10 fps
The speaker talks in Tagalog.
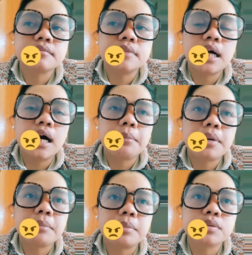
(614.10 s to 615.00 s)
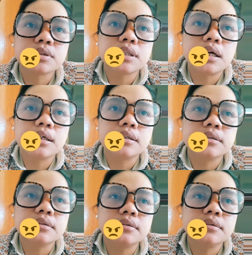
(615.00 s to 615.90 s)
mag apply
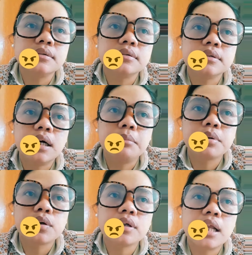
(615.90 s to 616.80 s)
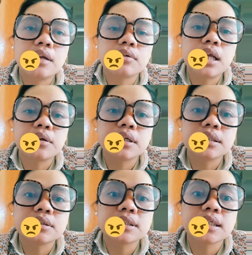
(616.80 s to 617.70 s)
papuntang abroad, lalong-lalo na
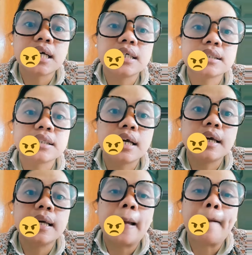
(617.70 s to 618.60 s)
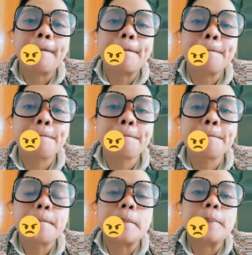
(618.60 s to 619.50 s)
dito sa KSA,
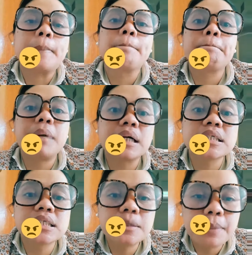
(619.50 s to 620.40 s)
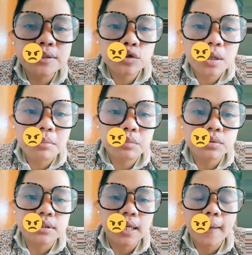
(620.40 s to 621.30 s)
pag-isipan nyo ng
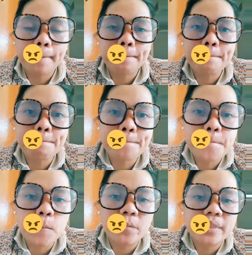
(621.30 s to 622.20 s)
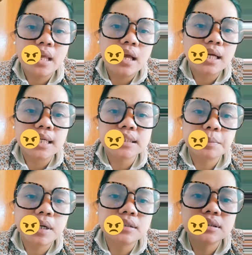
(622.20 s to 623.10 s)
mabuti. Kasi
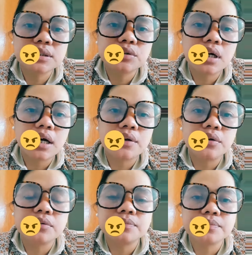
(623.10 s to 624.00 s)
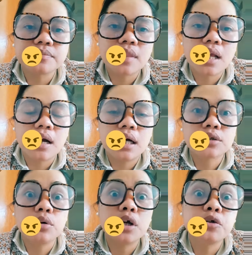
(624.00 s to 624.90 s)
pag andito na kayo,
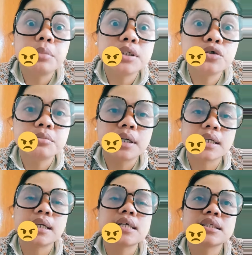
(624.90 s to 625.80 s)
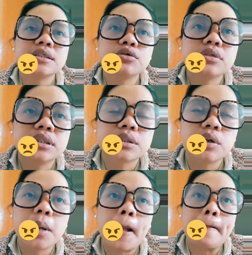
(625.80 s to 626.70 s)
at kung ano man yung maranasan nyo
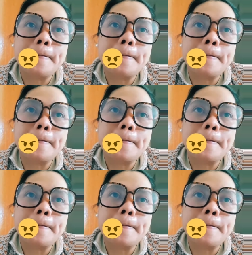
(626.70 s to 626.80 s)
dito,